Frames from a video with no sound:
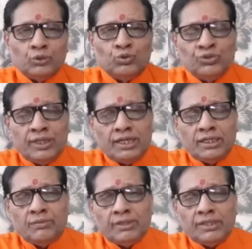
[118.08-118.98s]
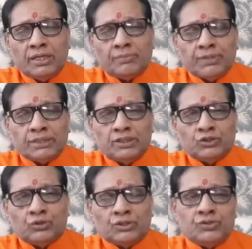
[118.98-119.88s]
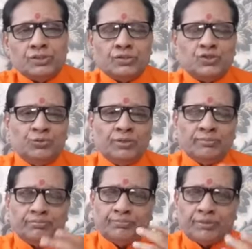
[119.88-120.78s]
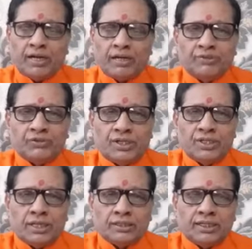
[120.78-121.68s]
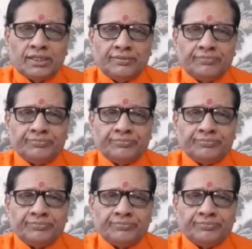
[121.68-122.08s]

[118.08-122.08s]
तो यह इनमें एक व्यक्तित्व किसी किसी में प्रारब्ध से ही आता है